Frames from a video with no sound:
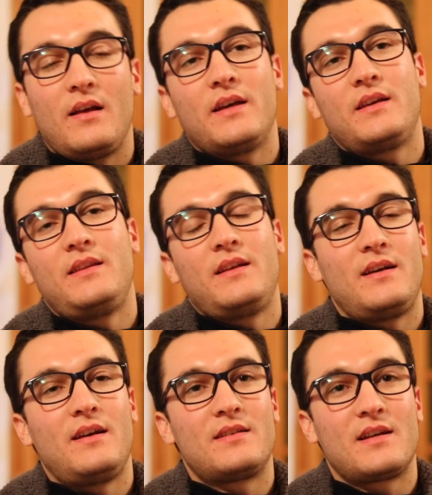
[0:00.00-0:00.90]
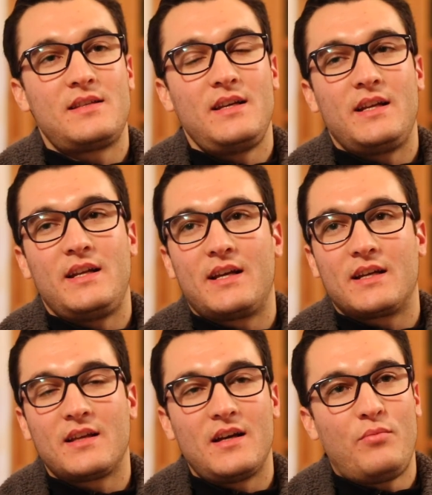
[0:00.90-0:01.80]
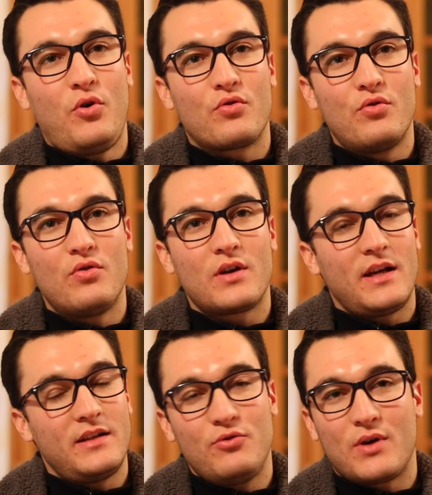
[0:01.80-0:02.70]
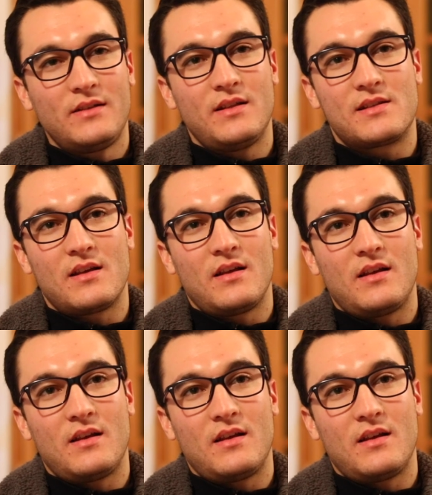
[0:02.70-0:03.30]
اكيد انا شخصيا يعني كطالب حقوق يعني اقدس